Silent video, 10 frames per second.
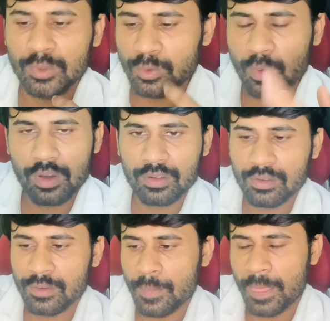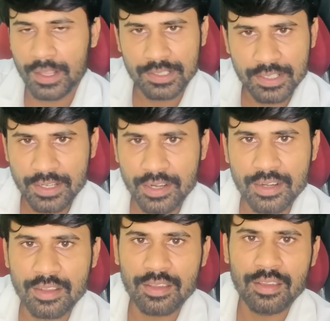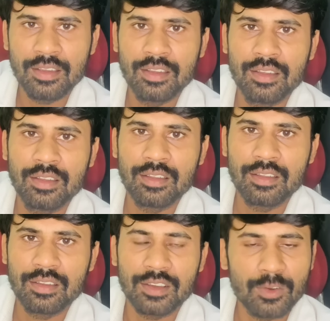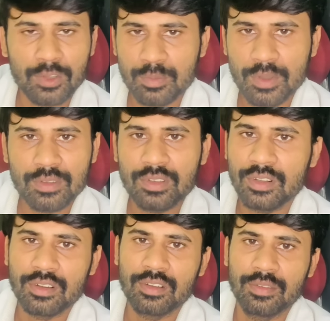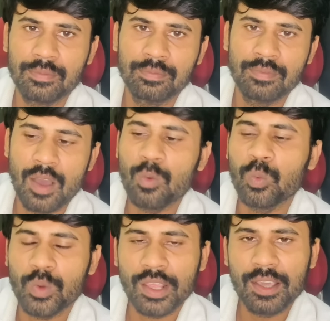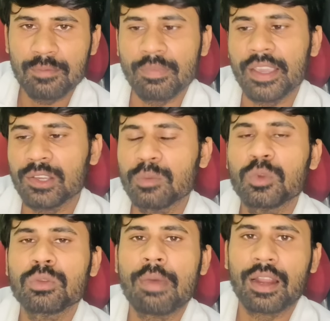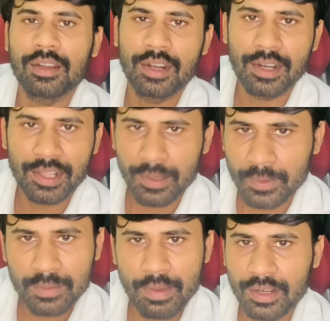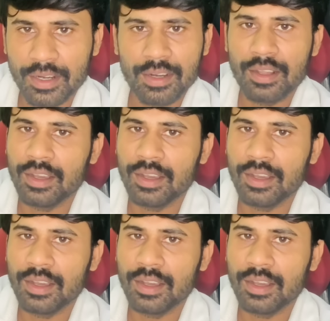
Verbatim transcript: నువ్వు ఒకరు రెడ్డి ఇంకా కొంతమంది ఉన్నారు ఆ ఊరికే మైక్ ముందు మాట్లాడాలి కాబట్టి మాట్లాడడం